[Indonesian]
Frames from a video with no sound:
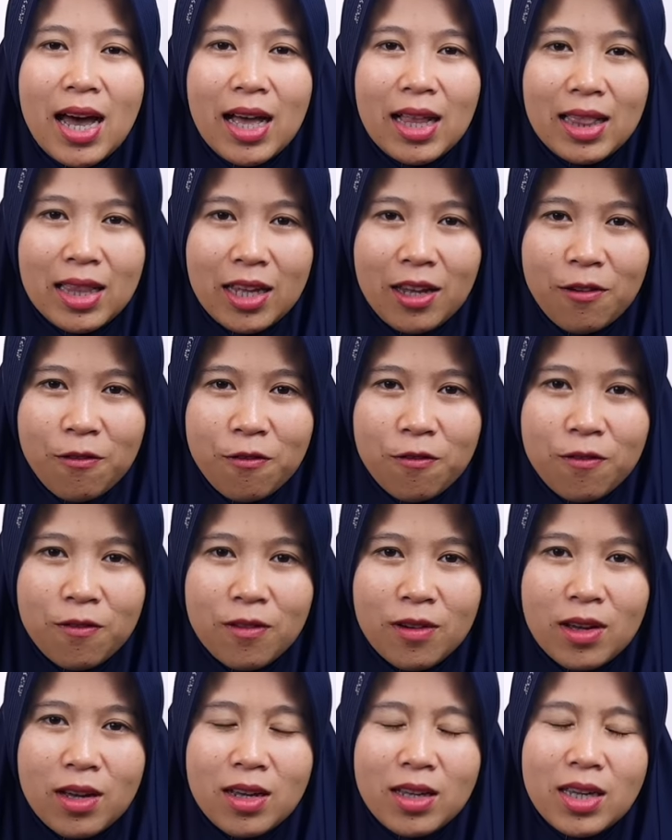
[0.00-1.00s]
alif
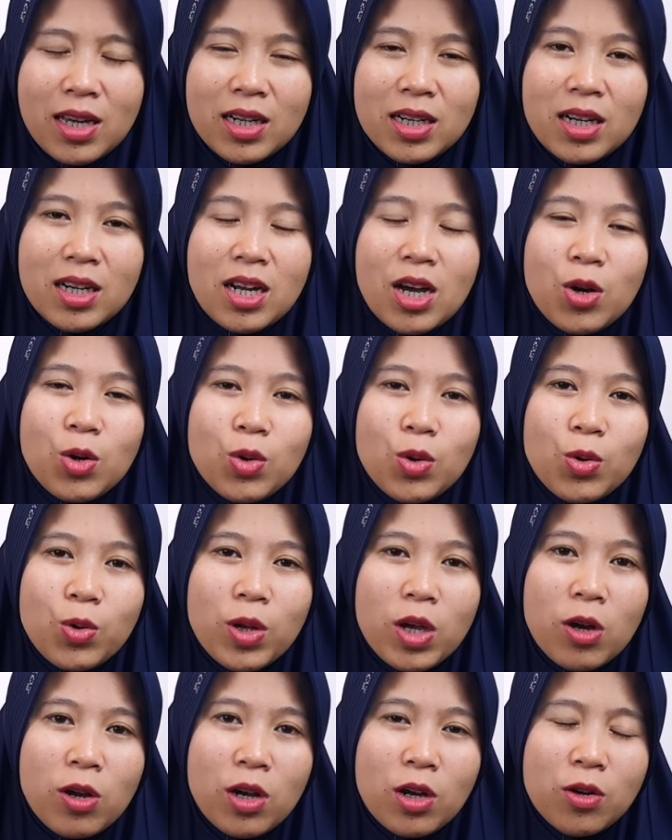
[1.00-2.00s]
yang
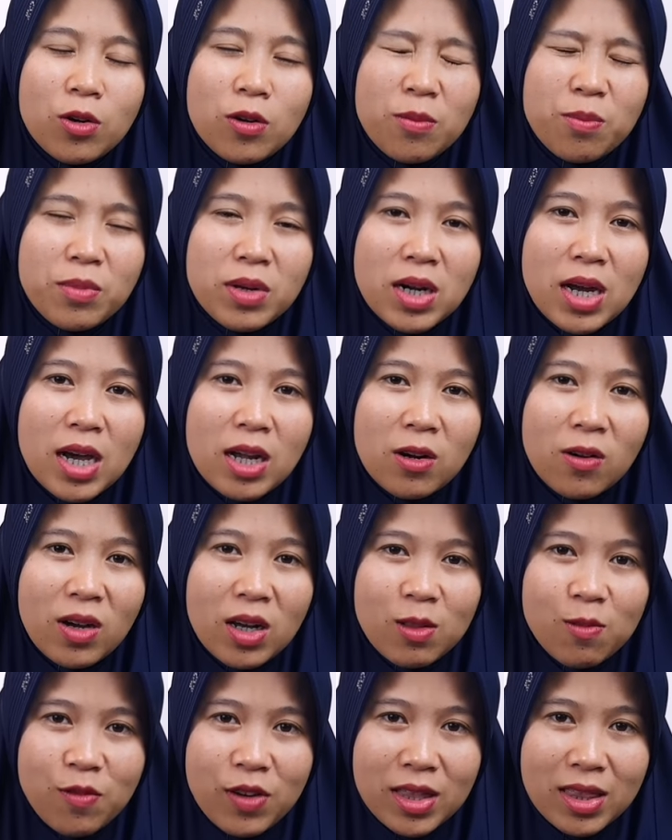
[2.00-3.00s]
didahului oleh huruf
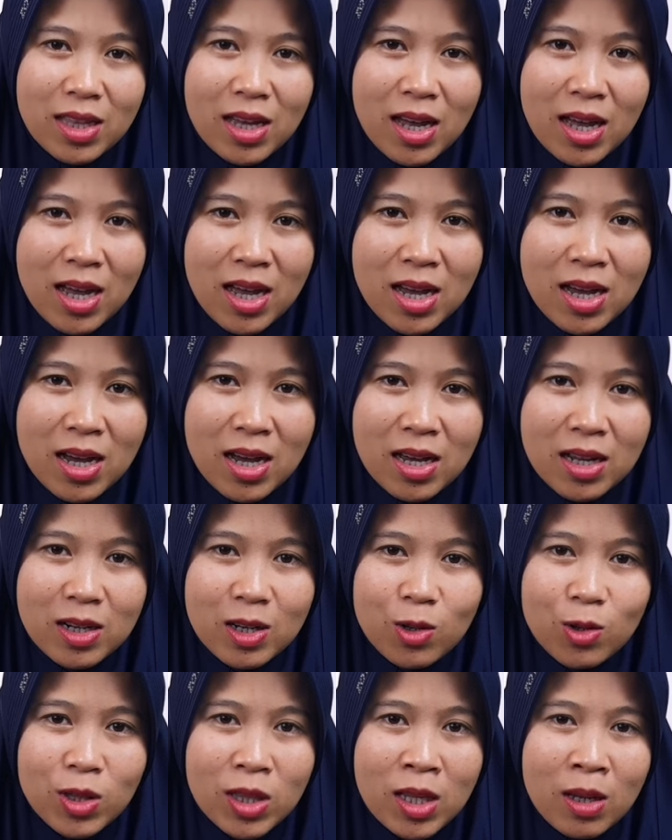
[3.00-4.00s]
berharokat fathah
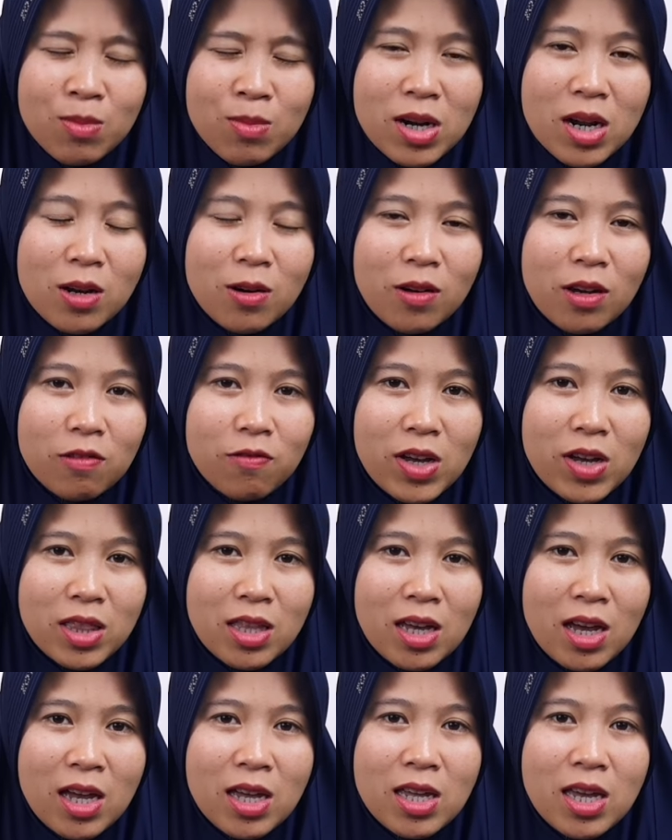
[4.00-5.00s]
nonnya berharokat
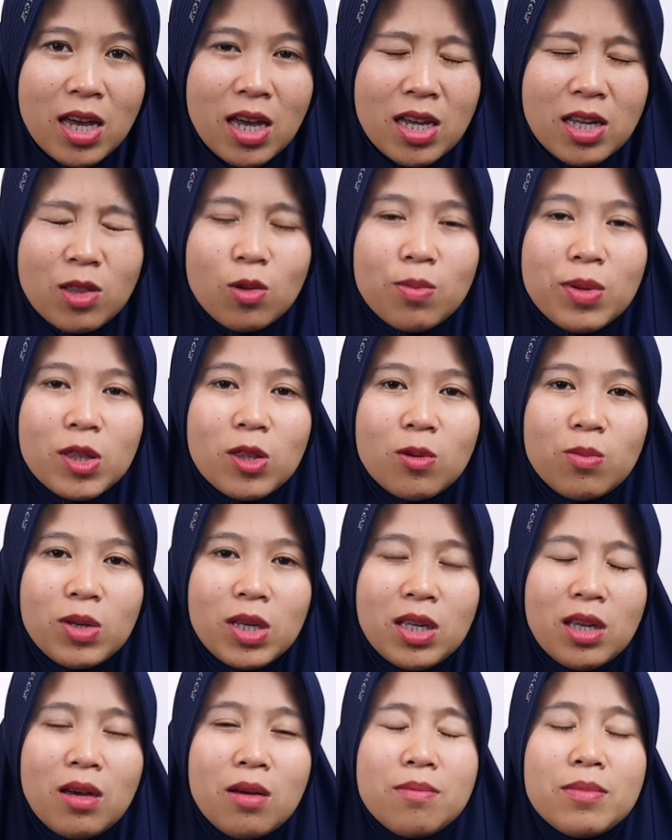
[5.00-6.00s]
fathah ya itu mad
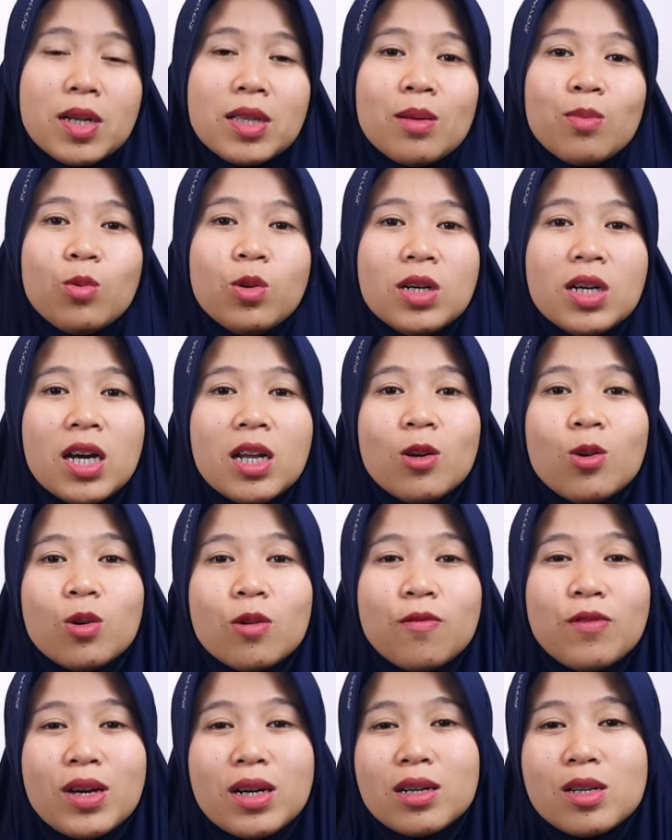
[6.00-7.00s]
tobi'inya bertemu dengan
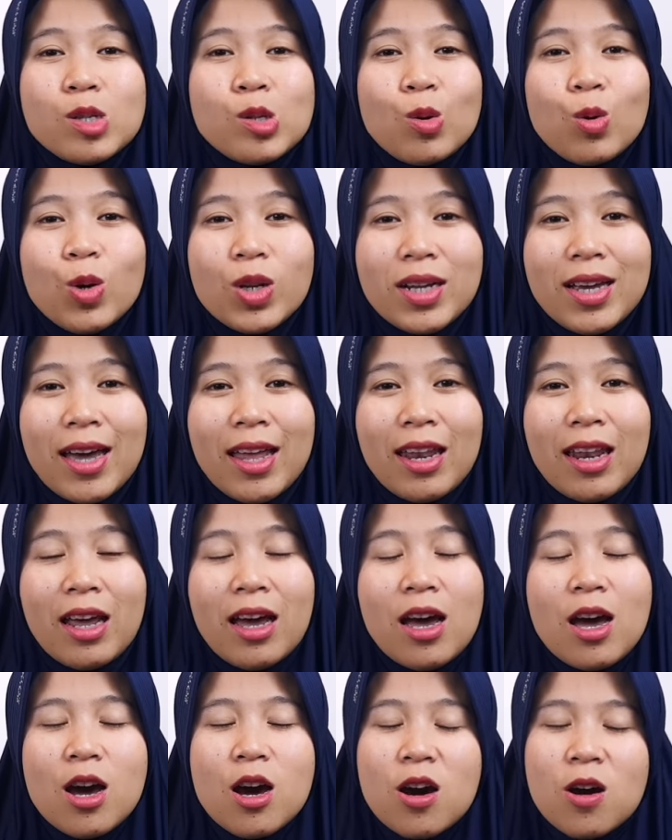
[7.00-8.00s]
huruf yang disukunkan
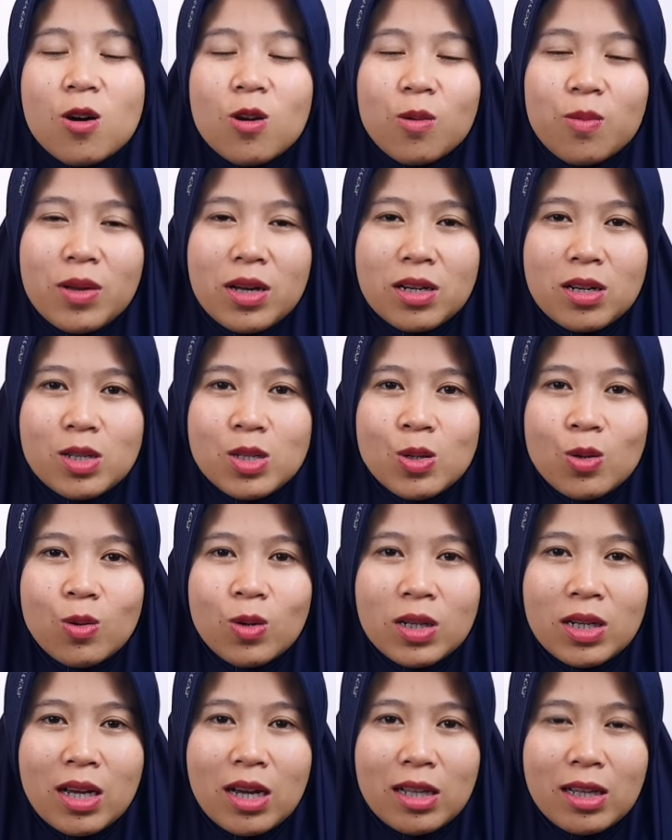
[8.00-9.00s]
huruf yang
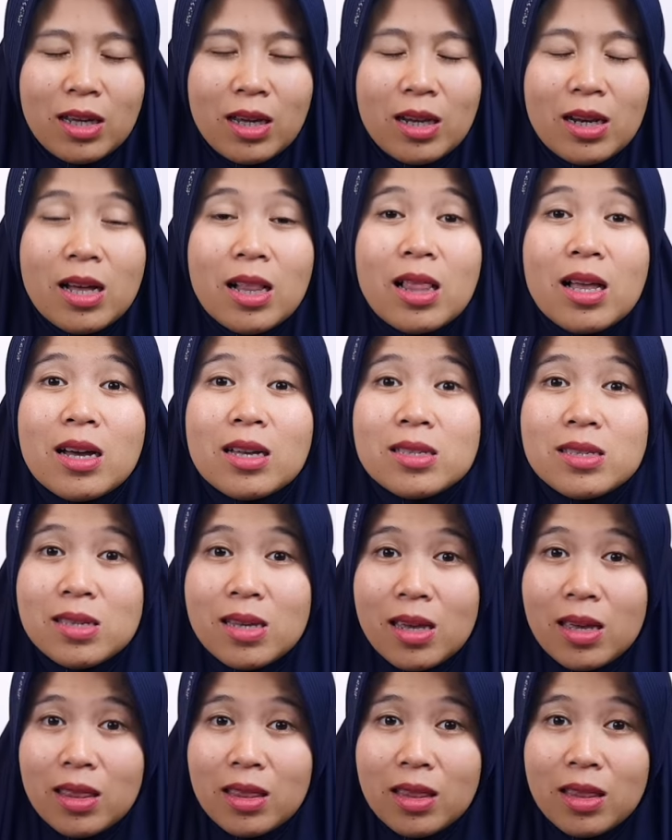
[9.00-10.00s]
disukunkannya adalah
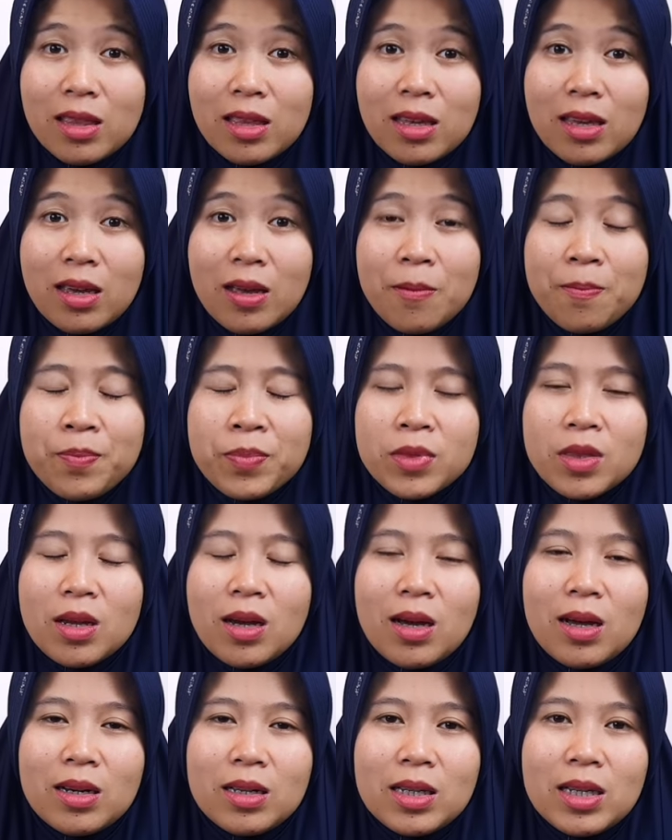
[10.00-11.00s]
sin ya
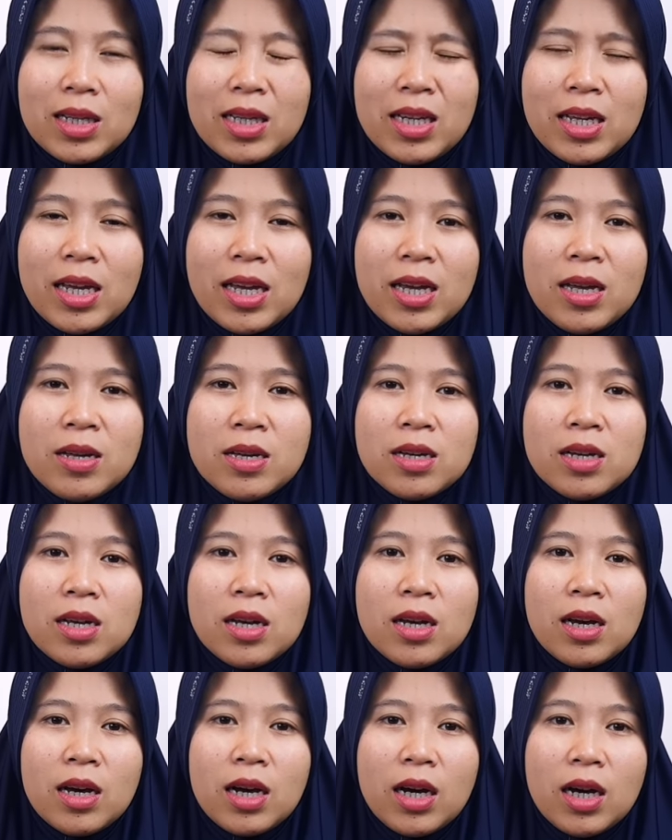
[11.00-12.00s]
artinya
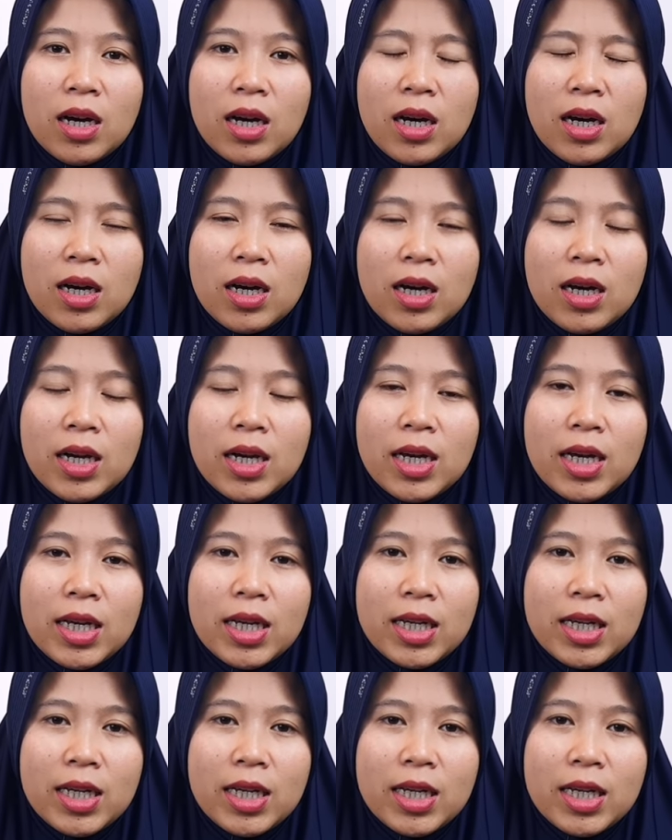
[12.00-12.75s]
uh,